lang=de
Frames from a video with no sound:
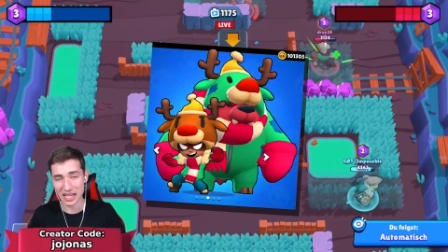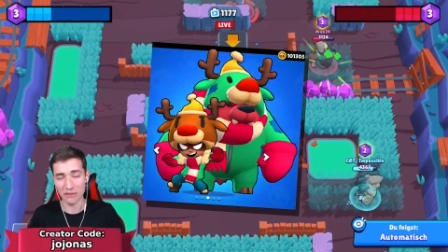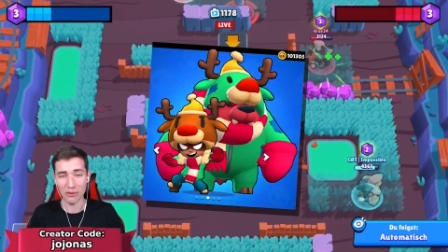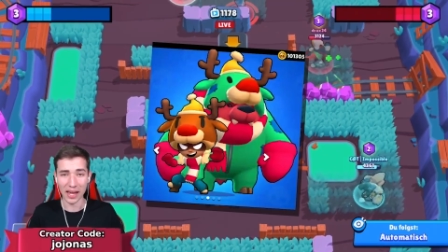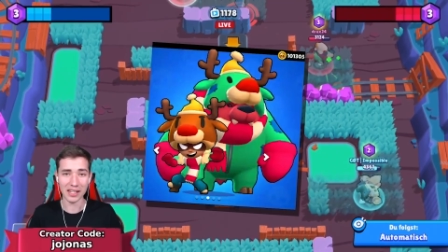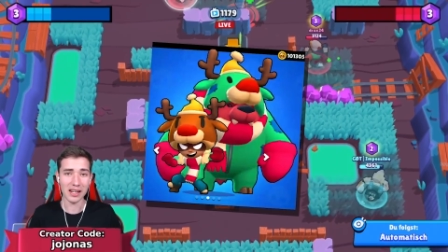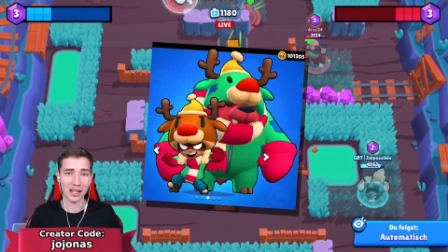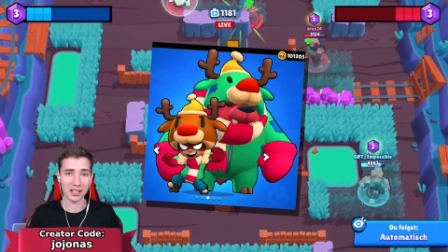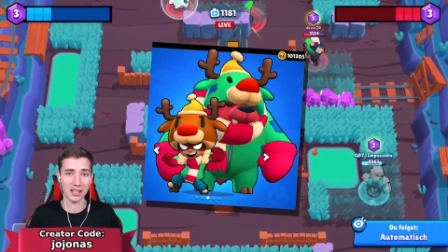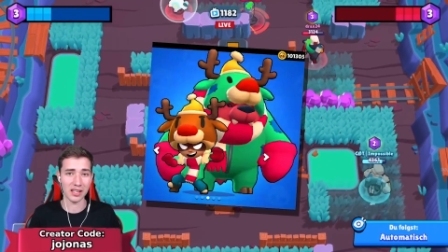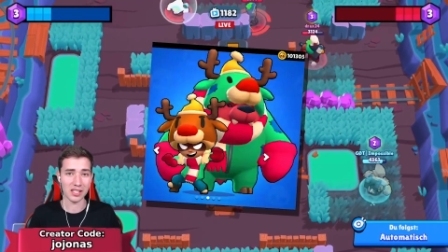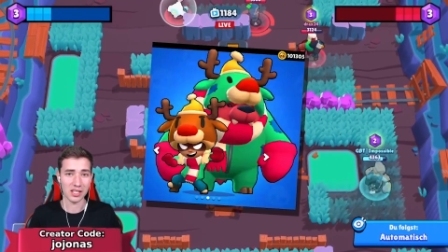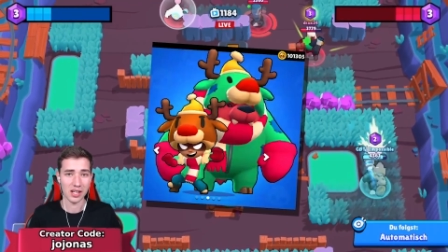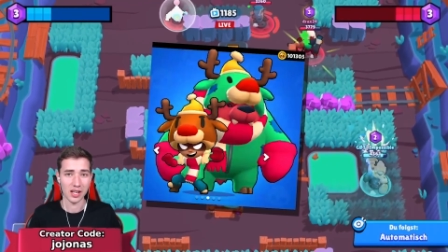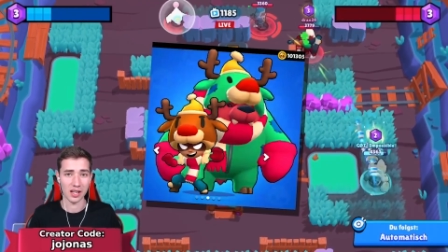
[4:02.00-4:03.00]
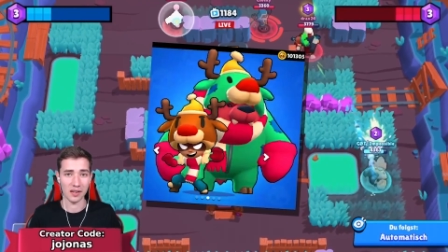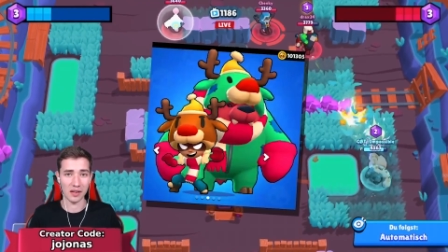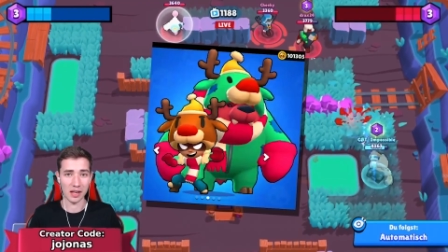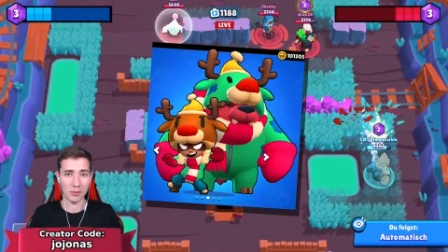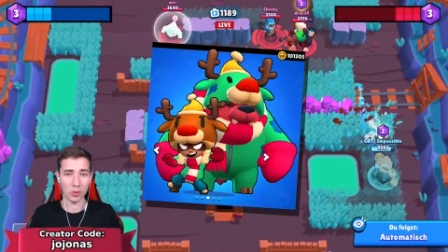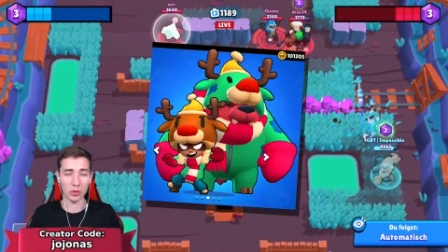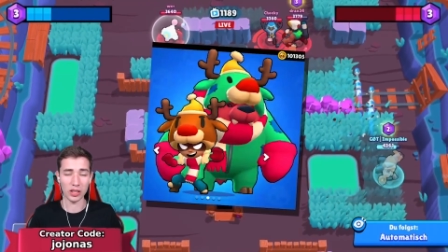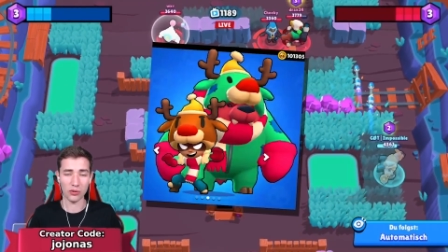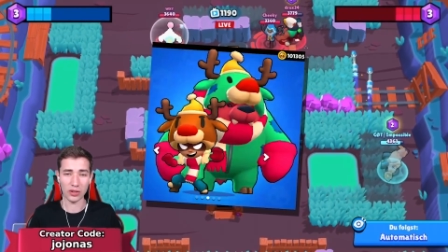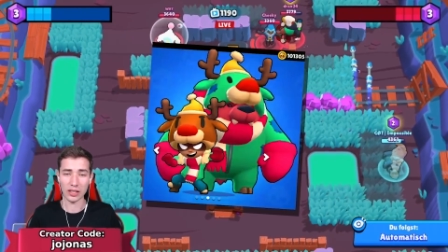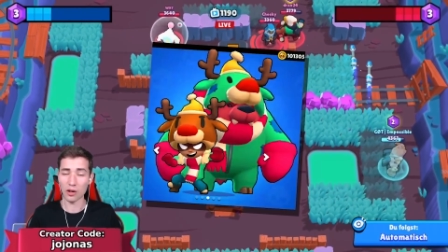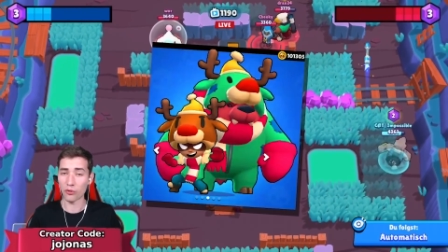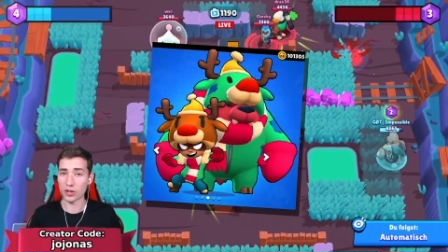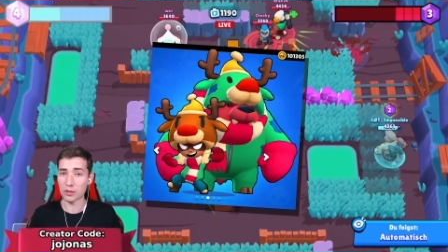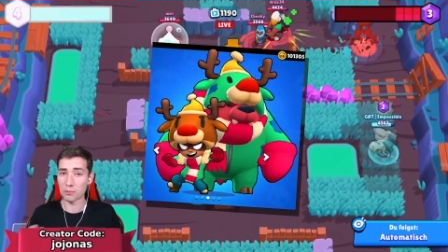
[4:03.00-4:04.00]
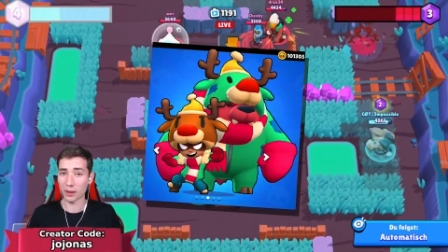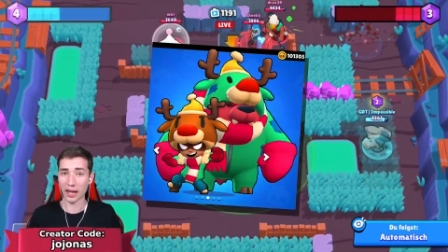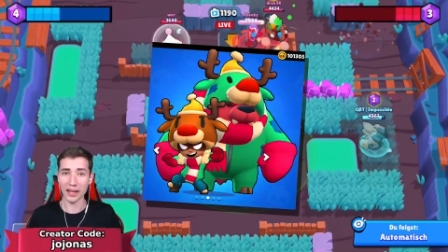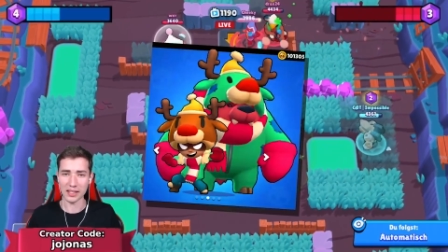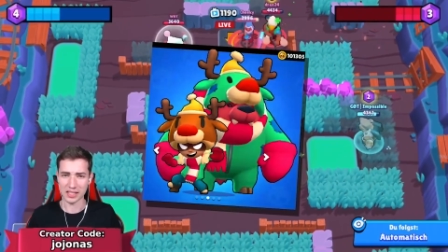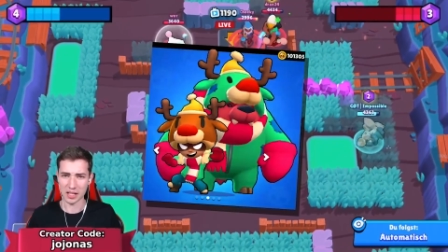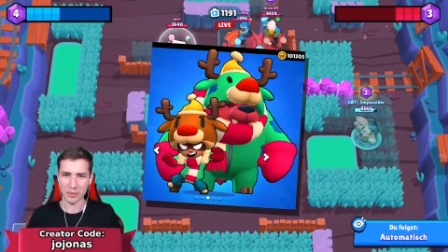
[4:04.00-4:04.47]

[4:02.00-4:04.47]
sehr weihnachtlich ähm, und ich finde ihn auch für den Preis,